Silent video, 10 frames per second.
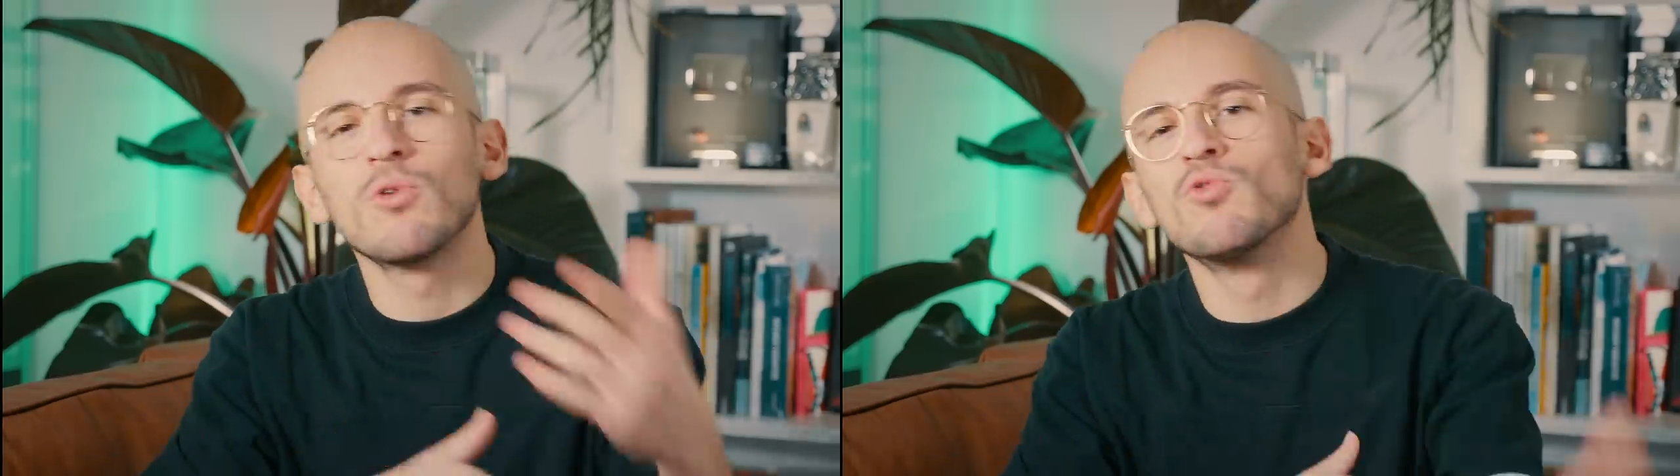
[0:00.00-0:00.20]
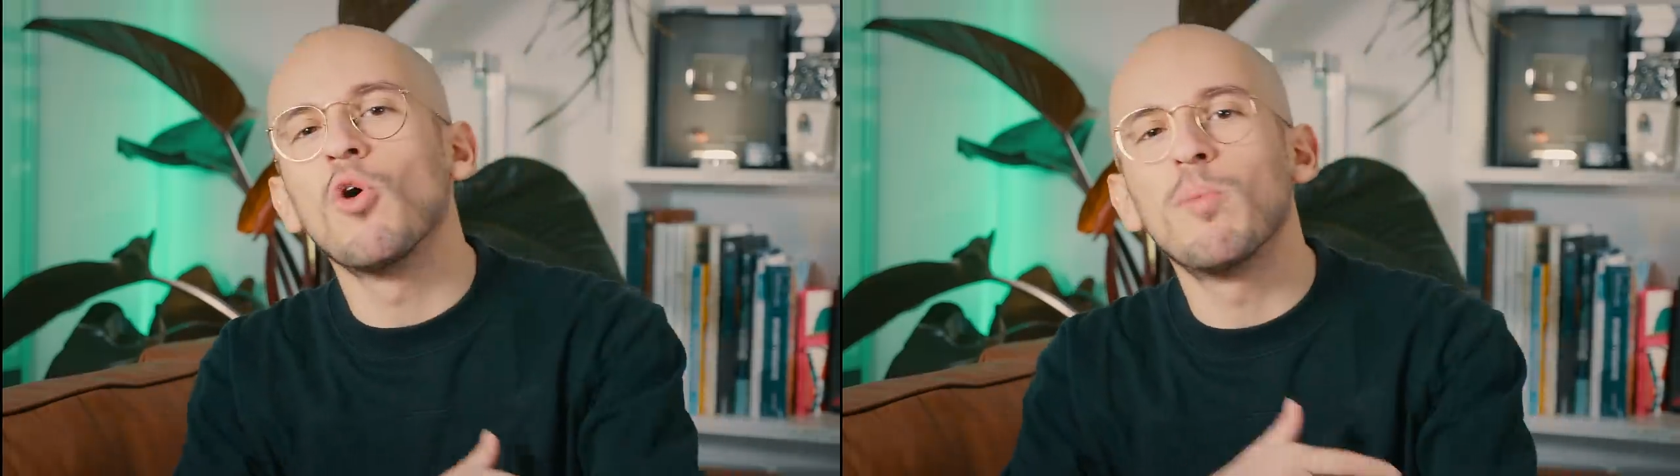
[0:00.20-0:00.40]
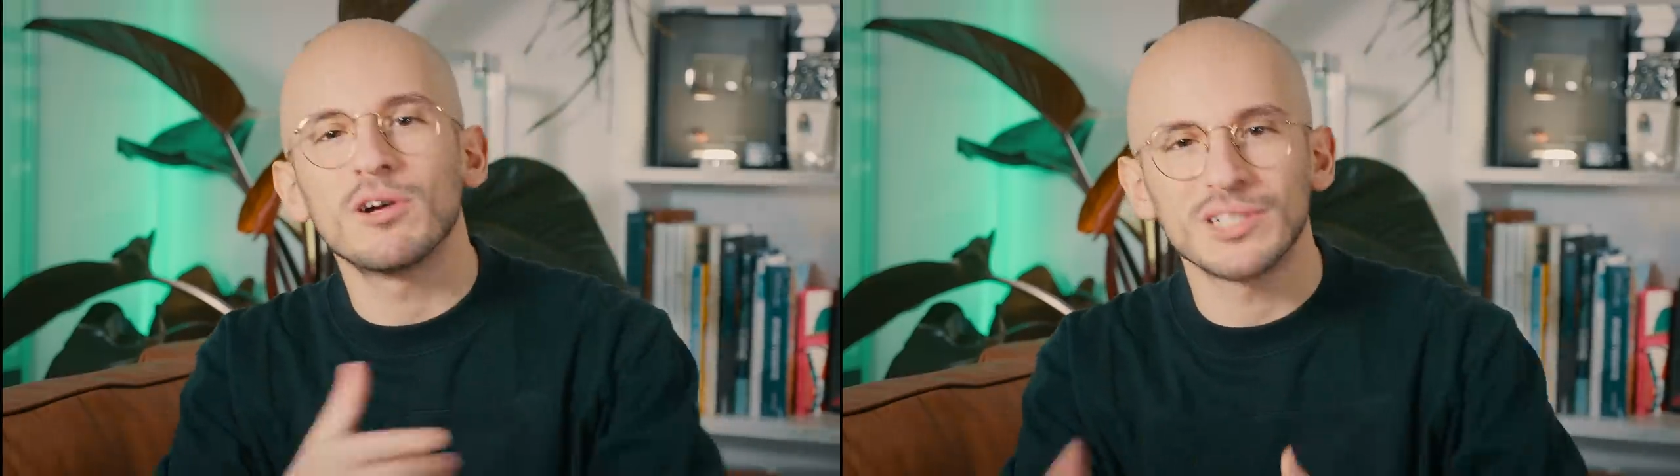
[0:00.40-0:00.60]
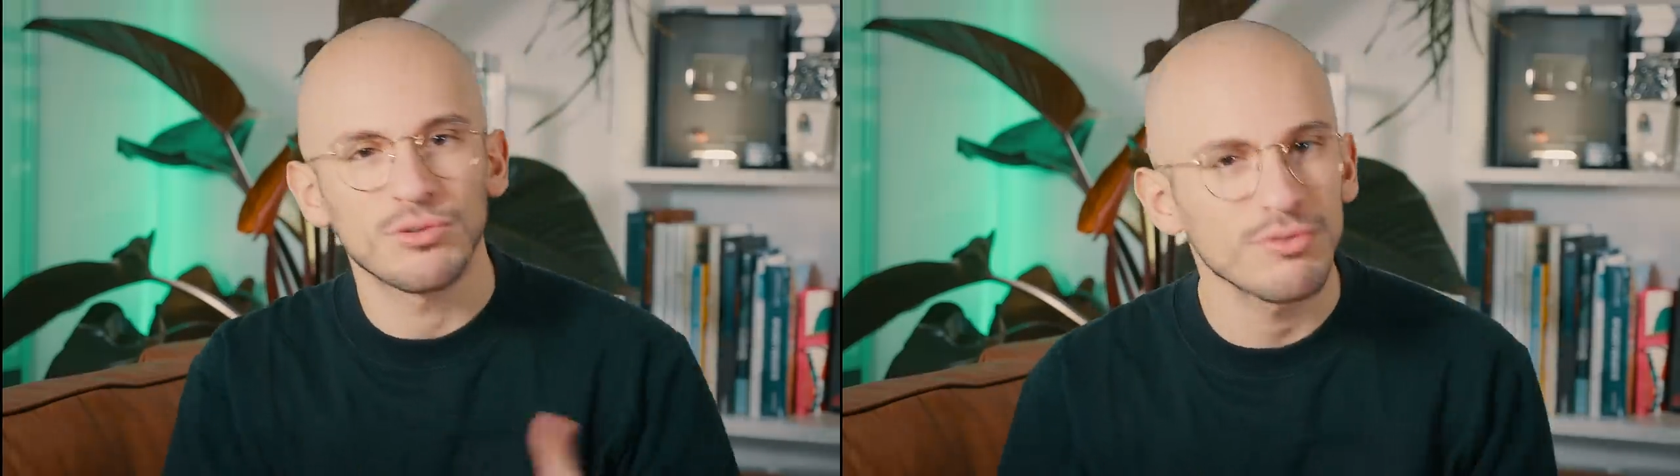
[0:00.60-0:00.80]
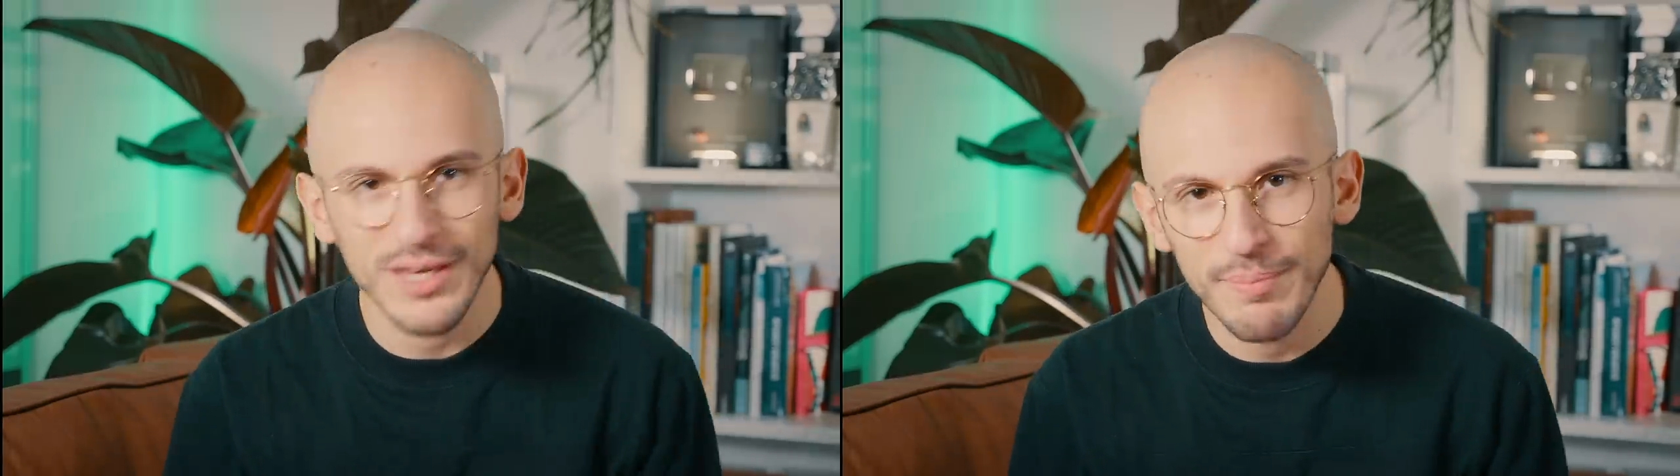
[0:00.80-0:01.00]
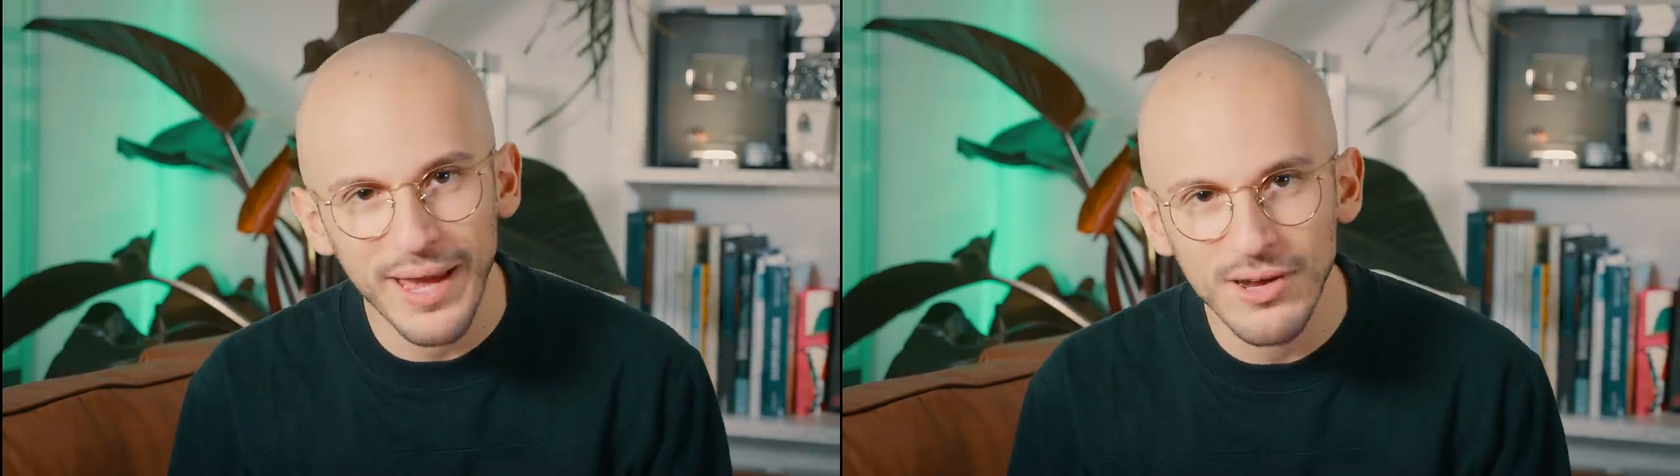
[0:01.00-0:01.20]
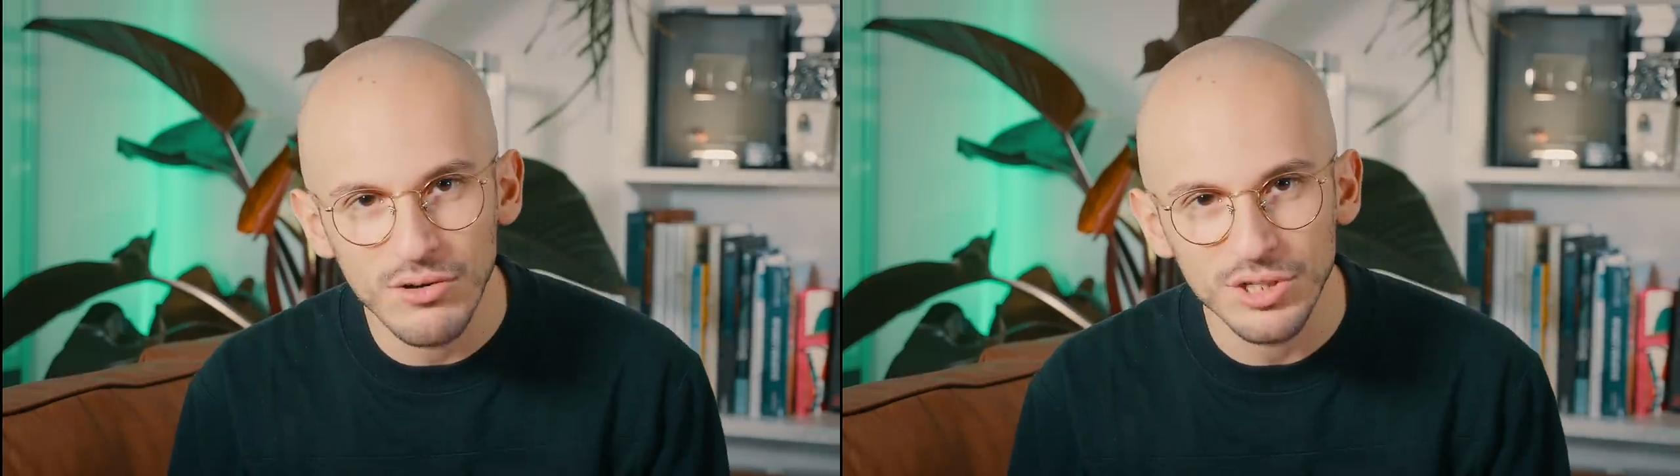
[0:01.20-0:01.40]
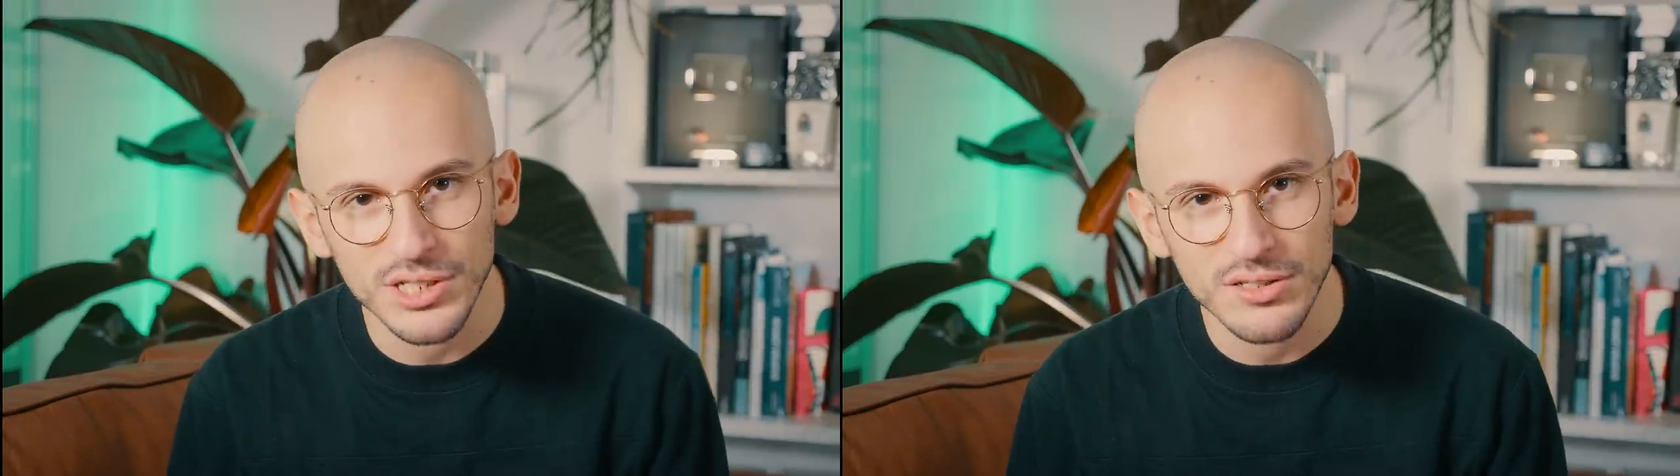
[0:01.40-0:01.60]
qu'on nous reproche un truc qui n'est pas
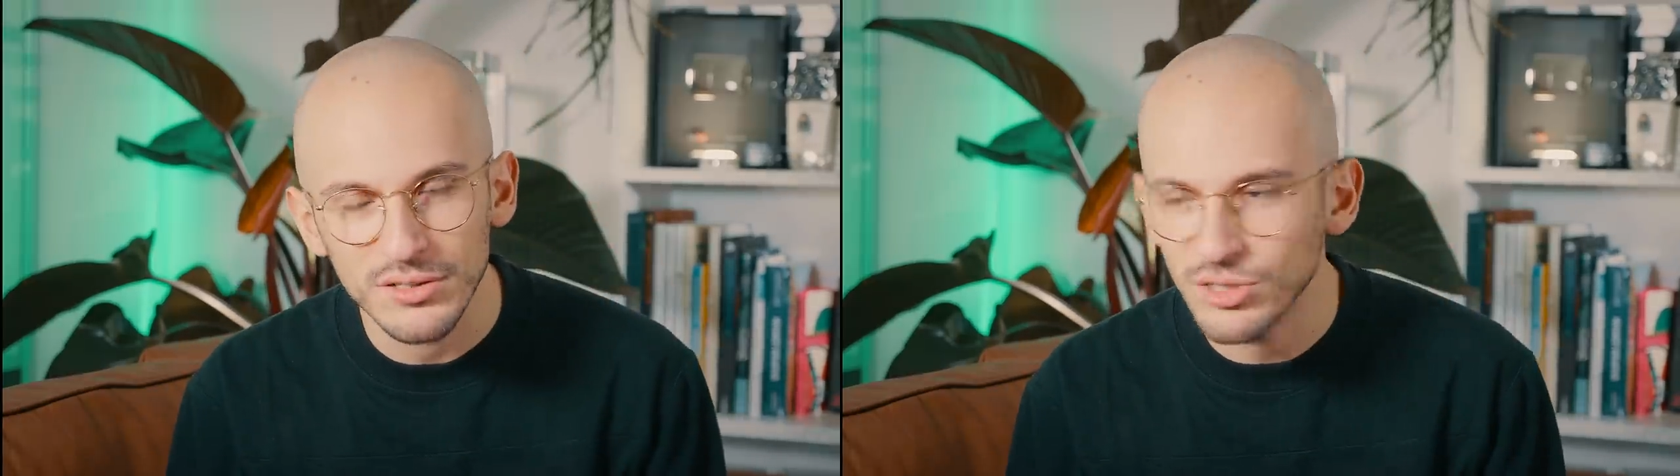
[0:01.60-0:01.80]
écologique.